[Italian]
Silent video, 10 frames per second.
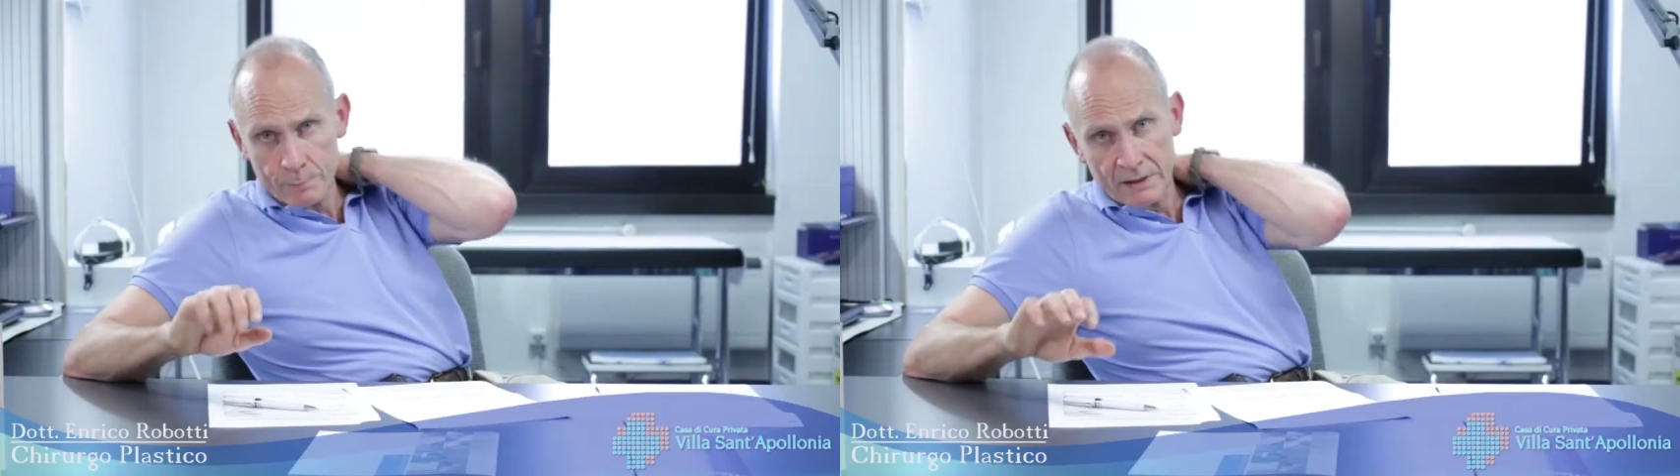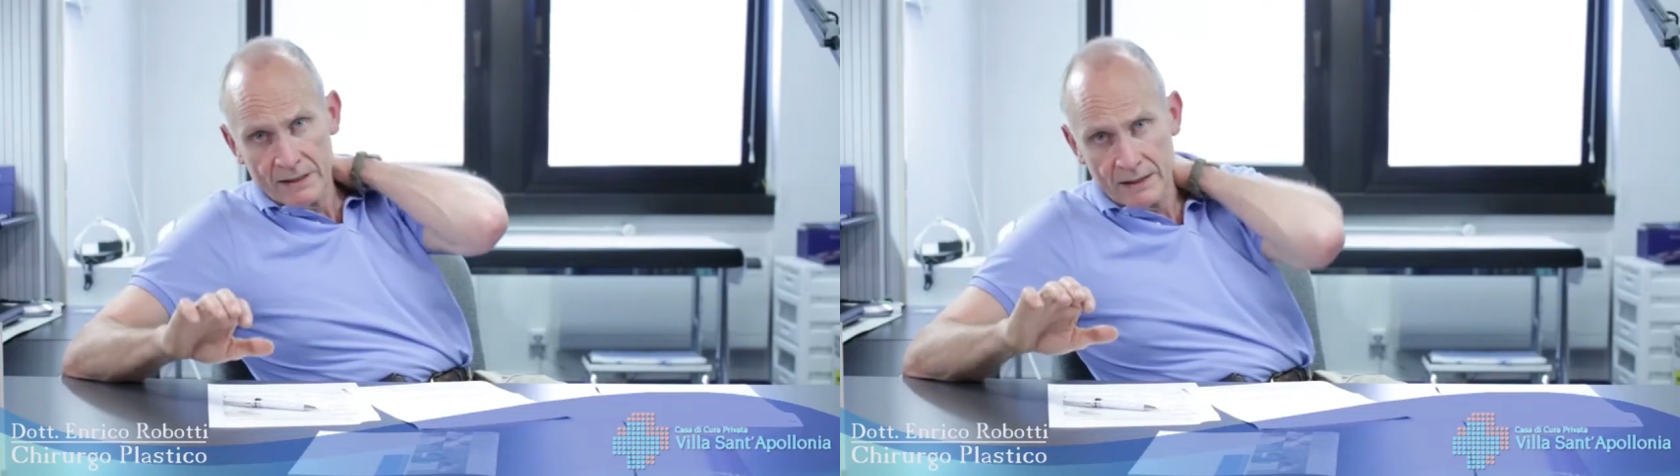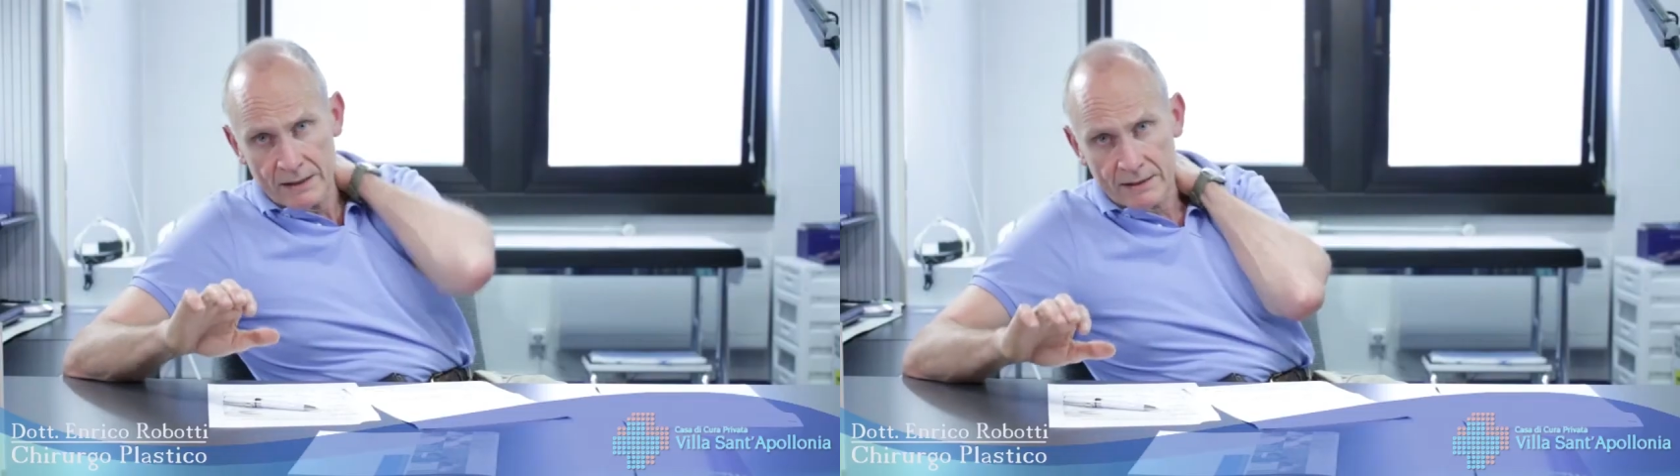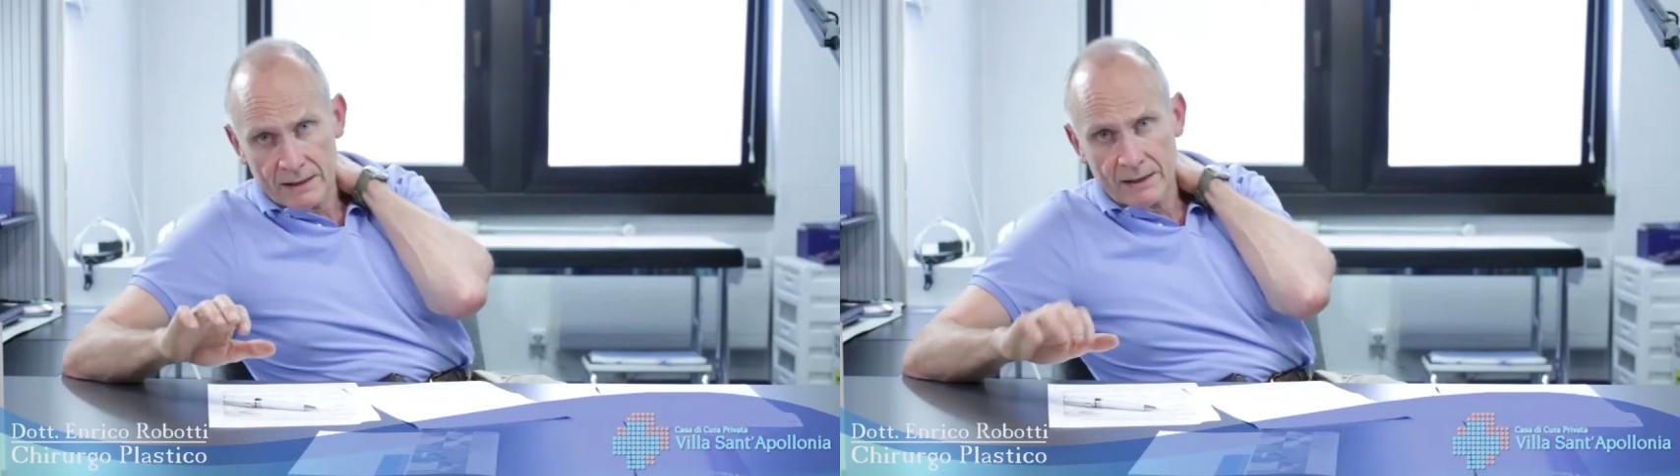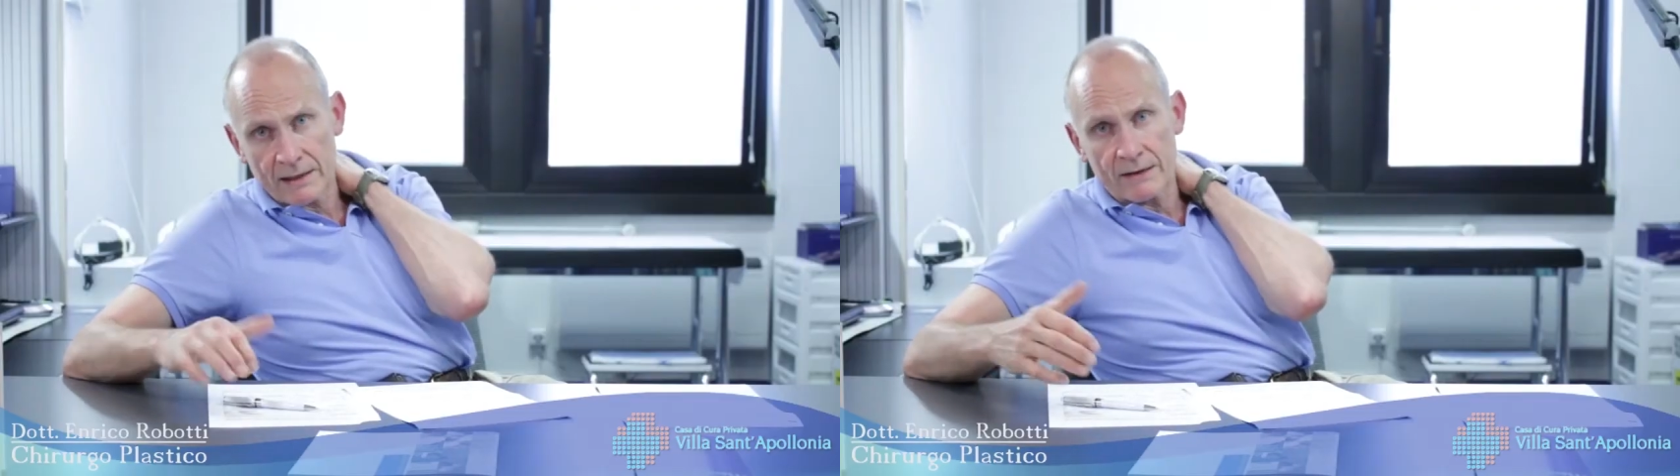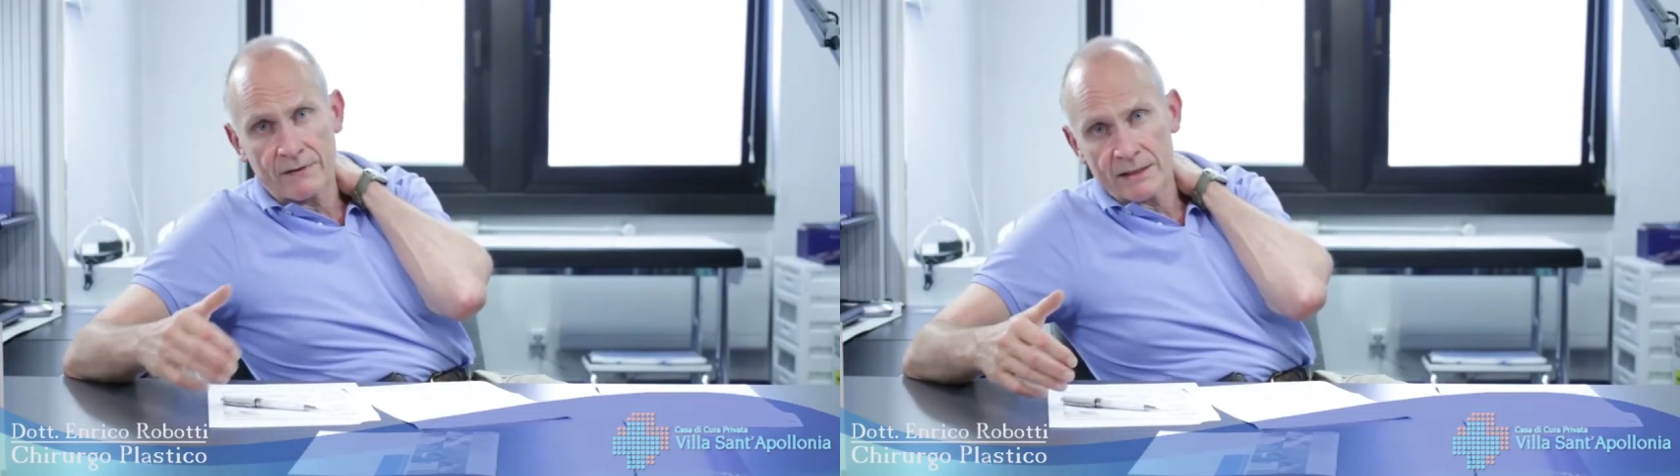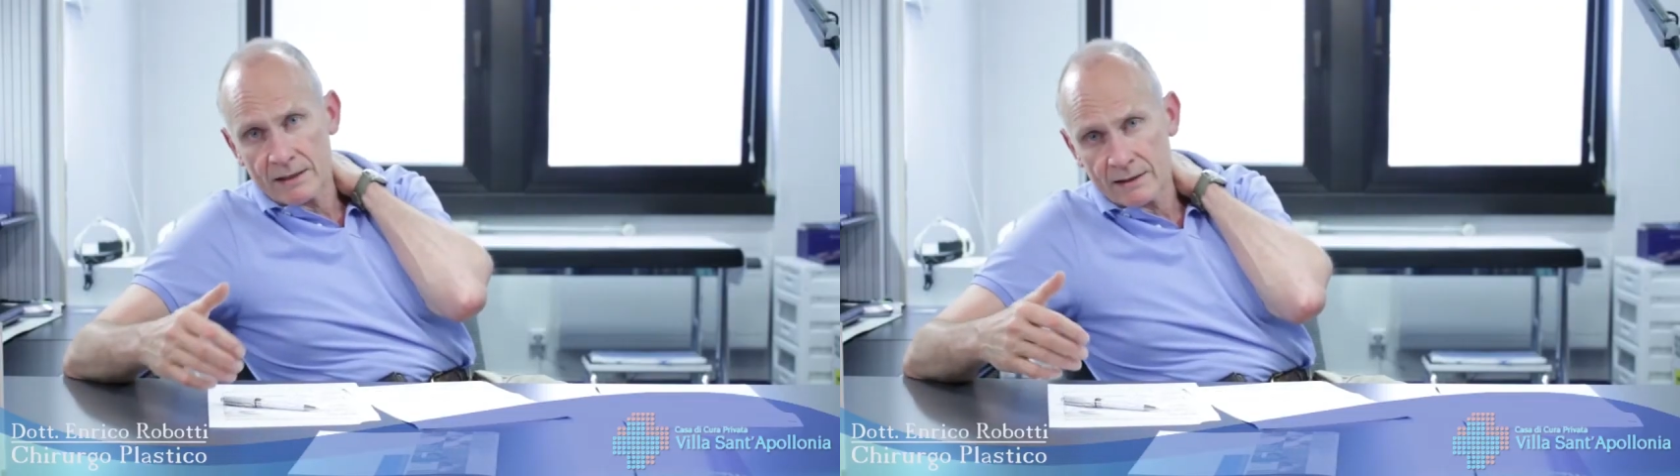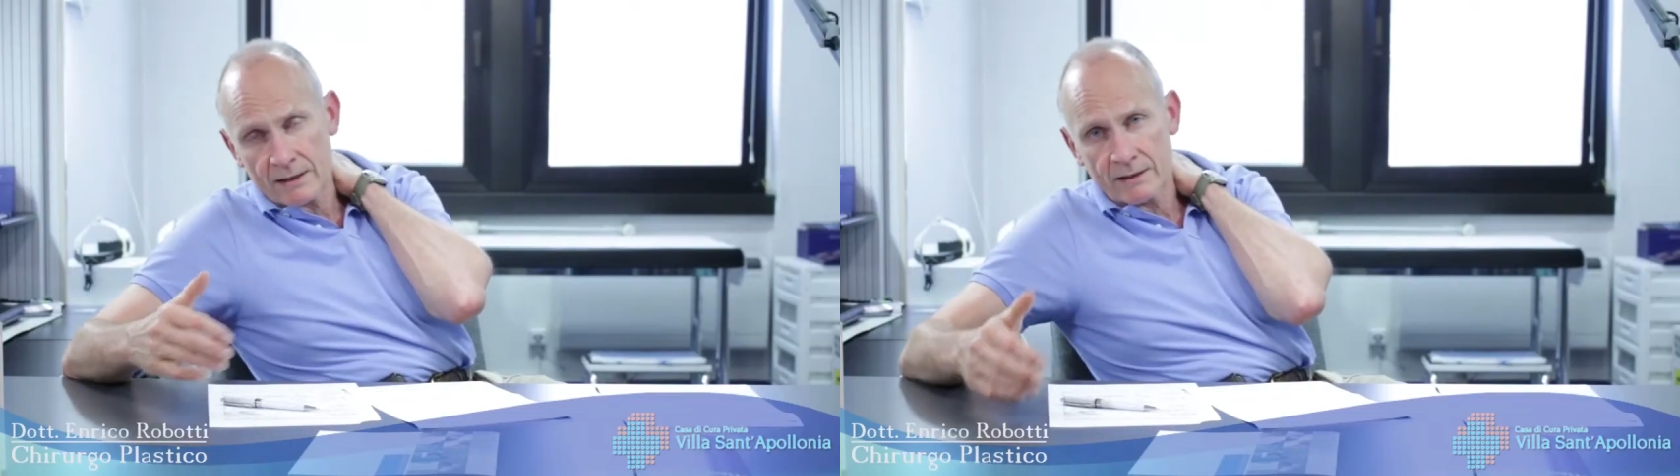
specialista nella visita,